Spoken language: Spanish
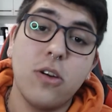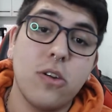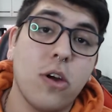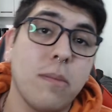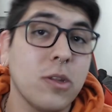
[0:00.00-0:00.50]

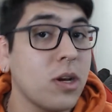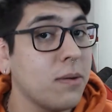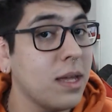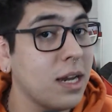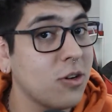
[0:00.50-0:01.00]
los invito a que
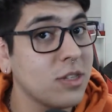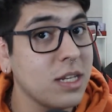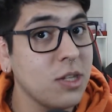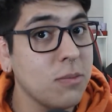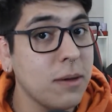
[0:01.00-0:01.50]
vean el
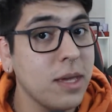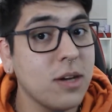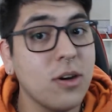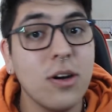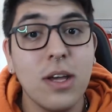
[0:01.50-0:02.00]
contenido más
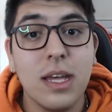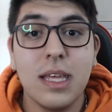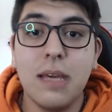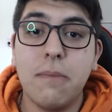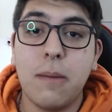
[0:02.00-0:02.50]
viejo
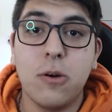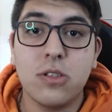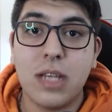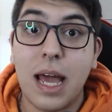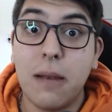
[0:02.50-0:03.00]
y vamos al